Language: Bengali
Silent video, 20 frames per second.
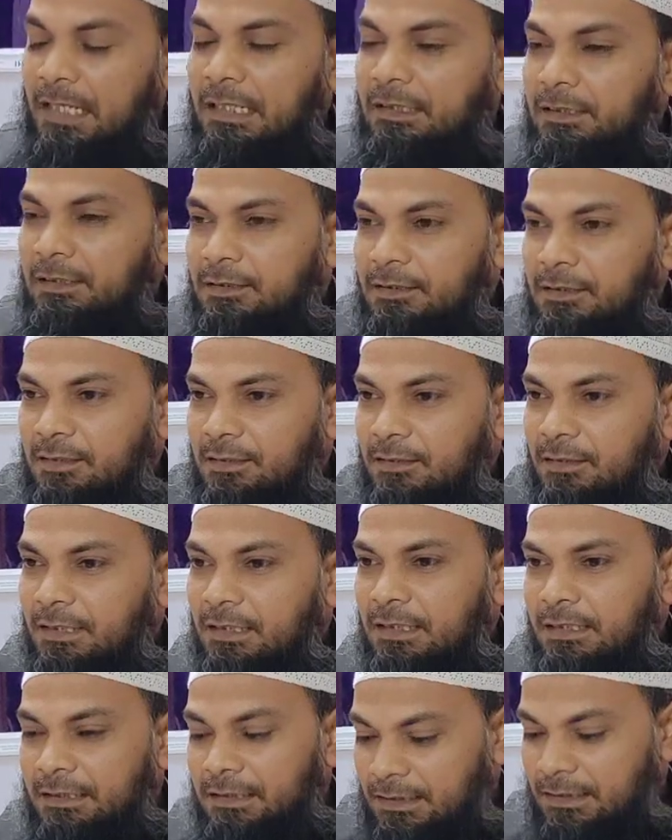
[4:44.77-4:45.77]
একটা জিনিস
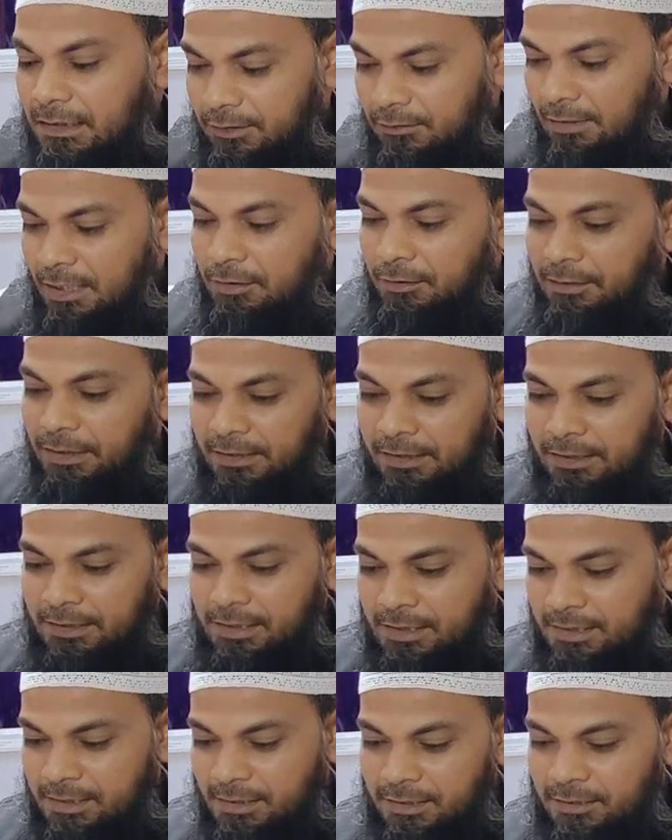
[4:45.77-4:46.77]
যেহেতু এখন একটা
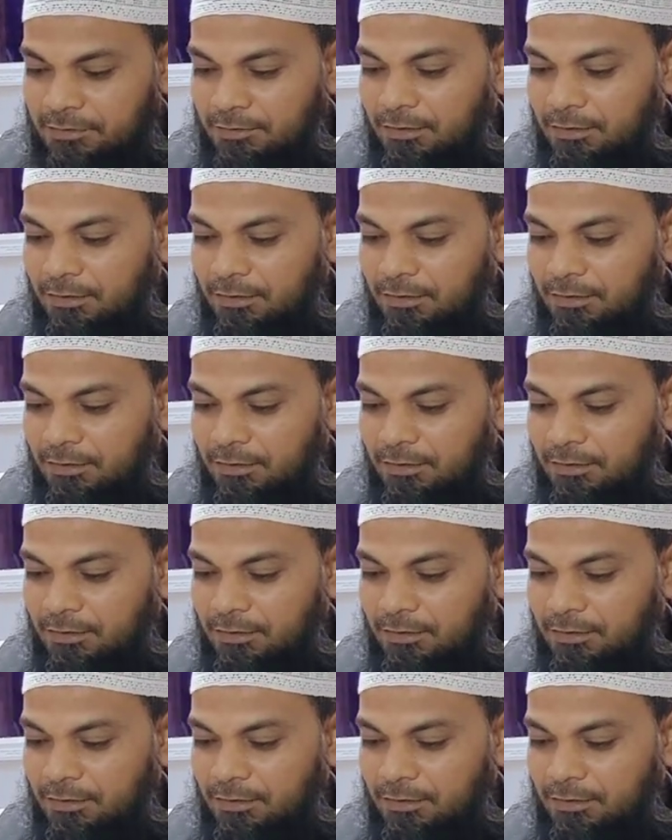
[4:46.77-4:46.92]
সিজন